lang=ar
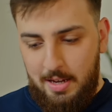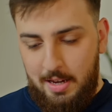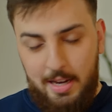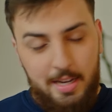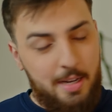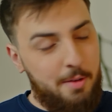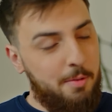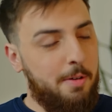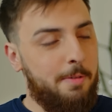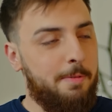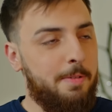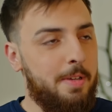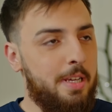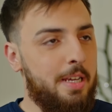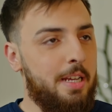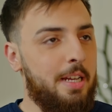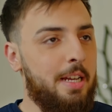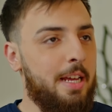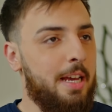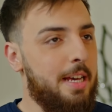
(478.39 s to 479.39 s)
أنا
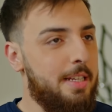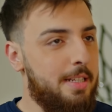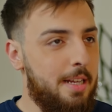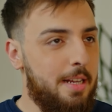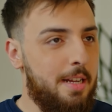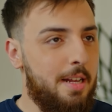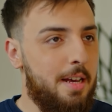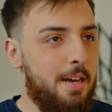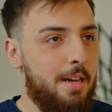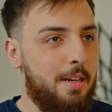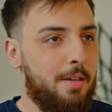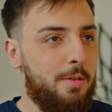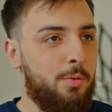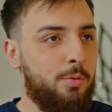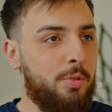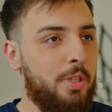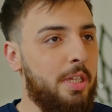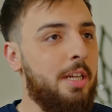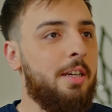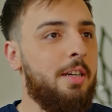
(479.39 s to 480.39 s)
وفي اللي خذلك
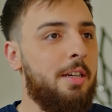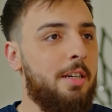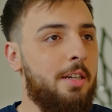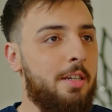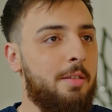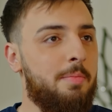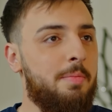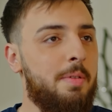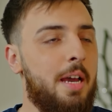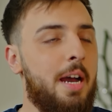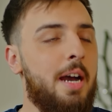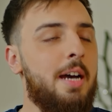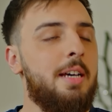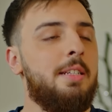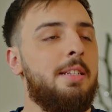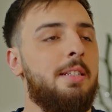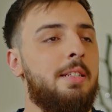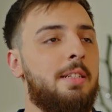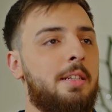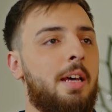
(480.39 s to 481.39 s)
وتركك
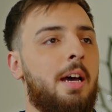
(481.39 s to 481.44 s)
بأعز